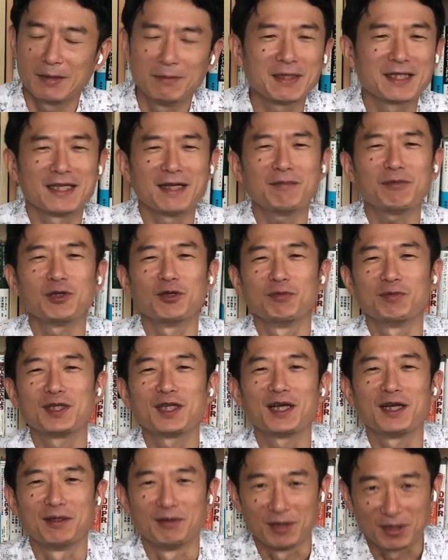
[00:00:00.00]
全部読み
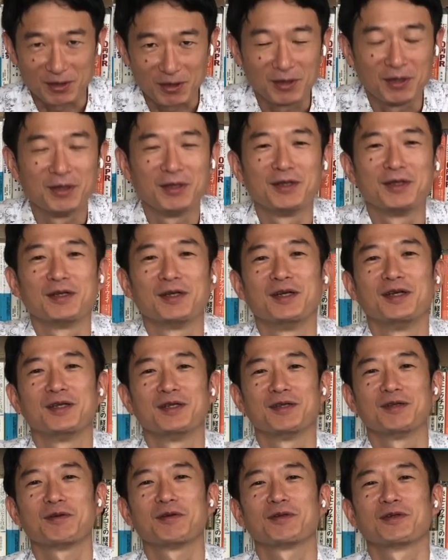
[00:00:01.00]
たいよねと
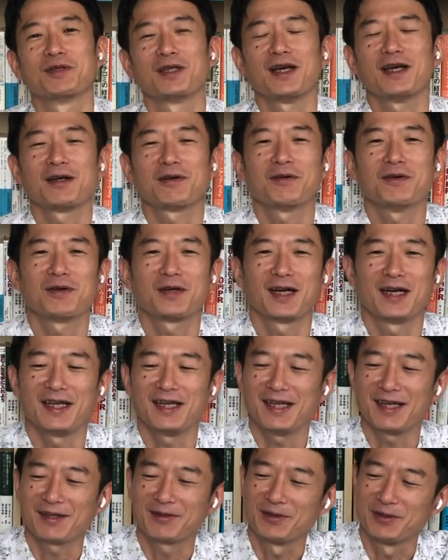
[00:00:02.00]
いうことで今
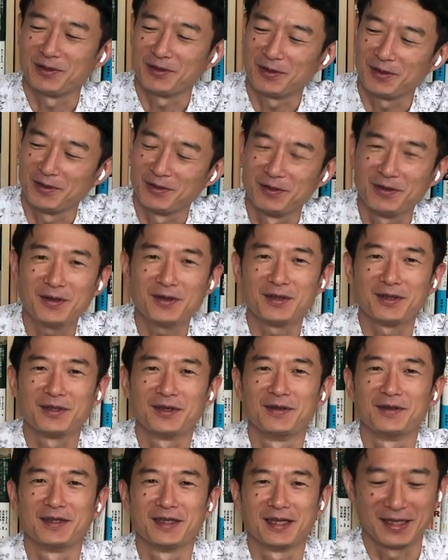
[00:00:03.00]
回この本を
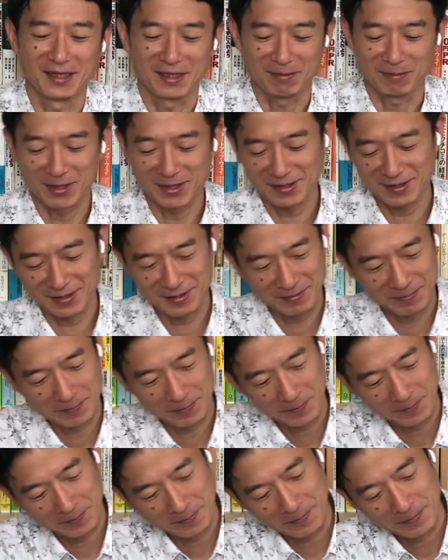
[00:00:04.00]
読んきます。
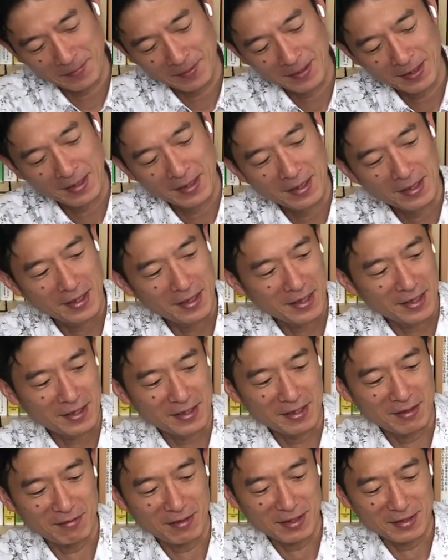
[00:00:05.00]

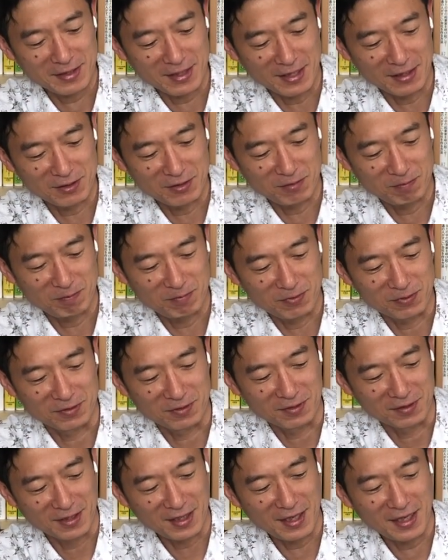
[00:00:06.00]
では30
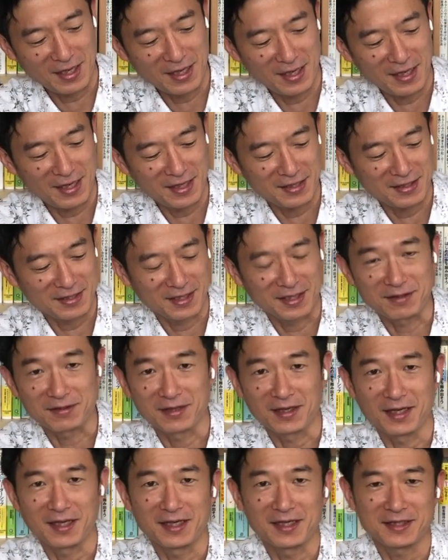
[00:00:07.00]
分でスタート
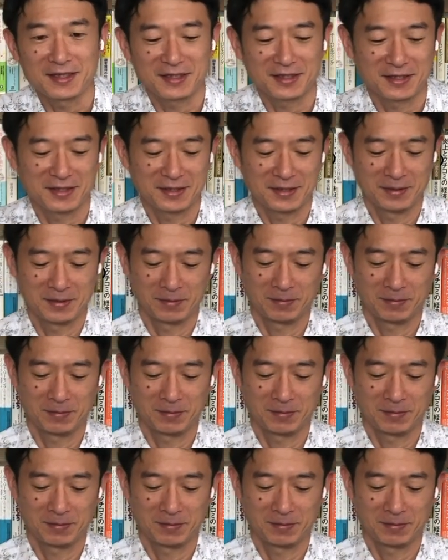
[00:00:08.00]
です。